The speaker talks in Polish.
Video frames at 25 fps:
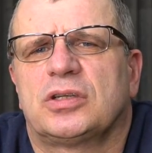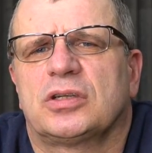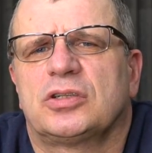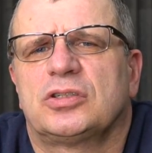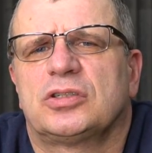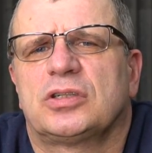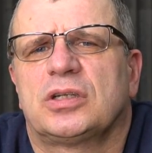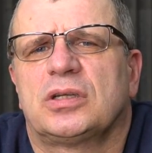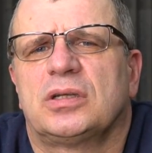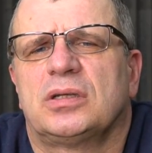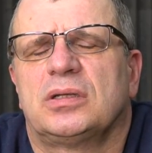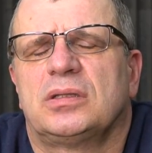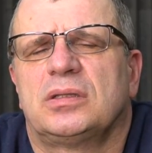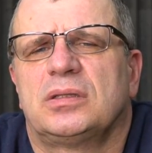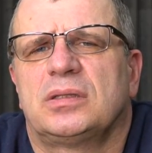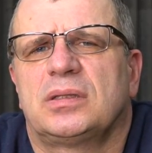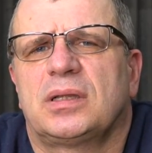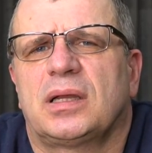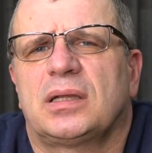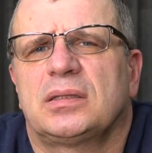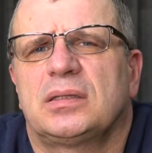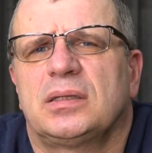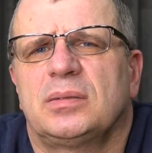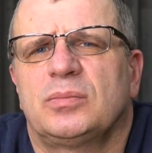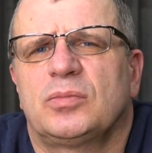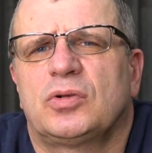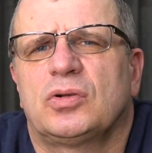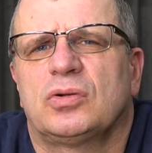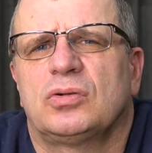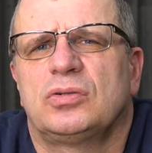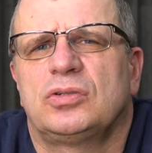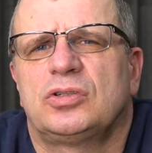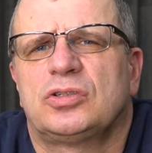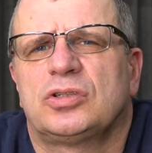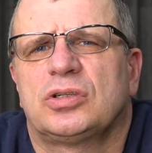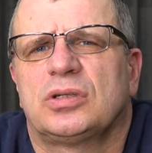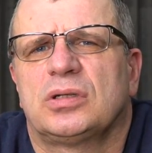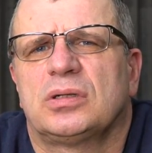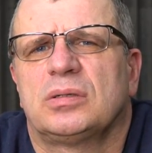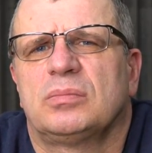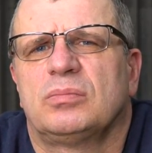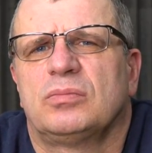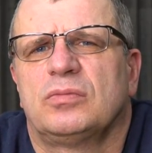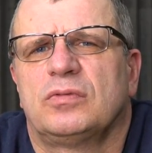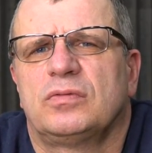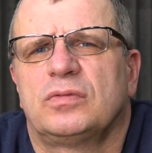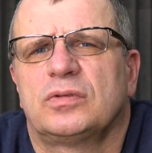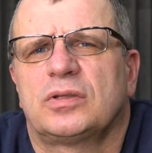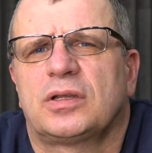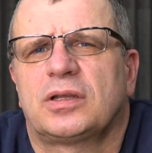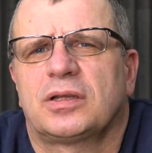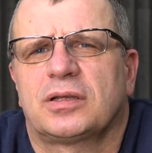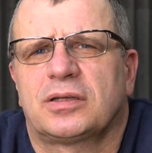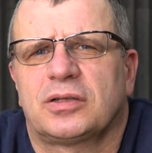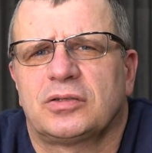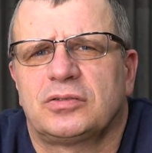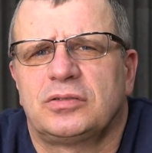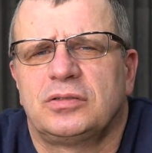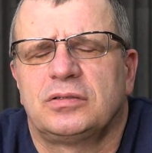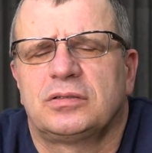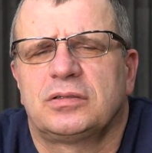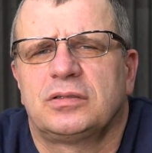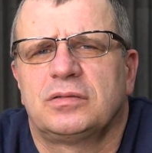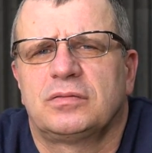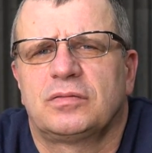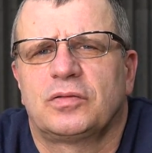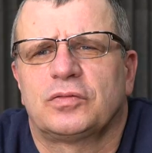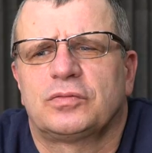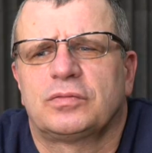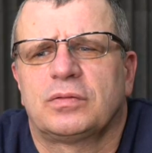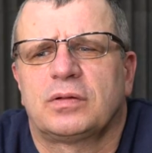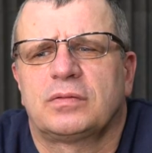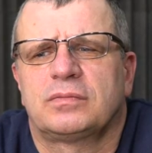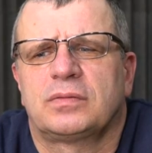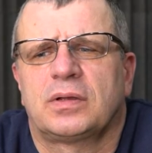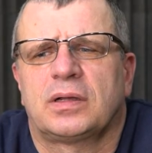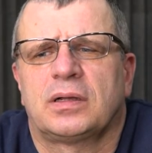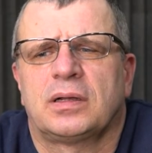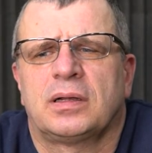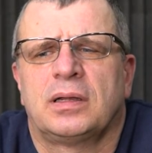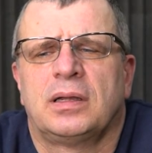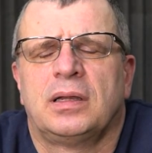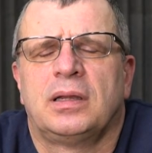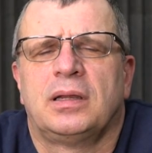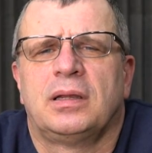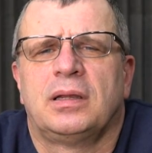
Także na tym kończę. Mówił Darek Kraśnicki z Wrocławia,